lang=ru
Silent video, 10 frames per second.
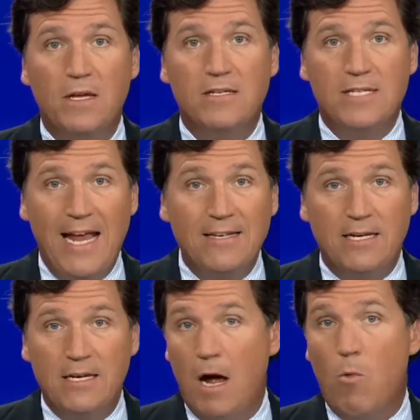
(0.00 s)
Не
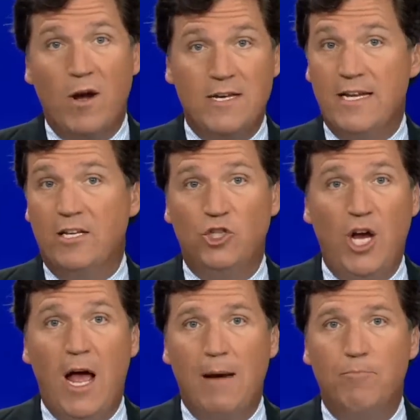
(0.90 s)
желая быть
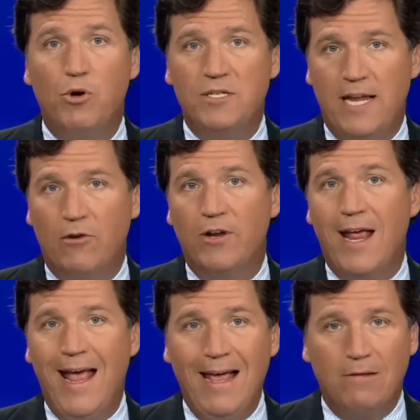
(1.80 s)
застреленным, Санти схватил
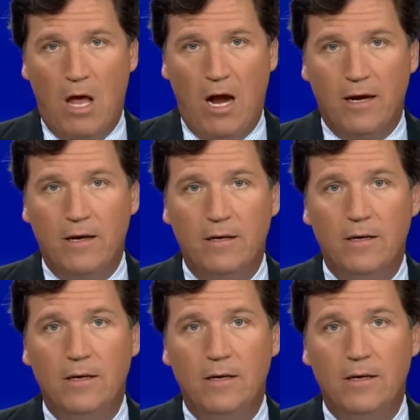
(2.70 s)
Тейлора за шею.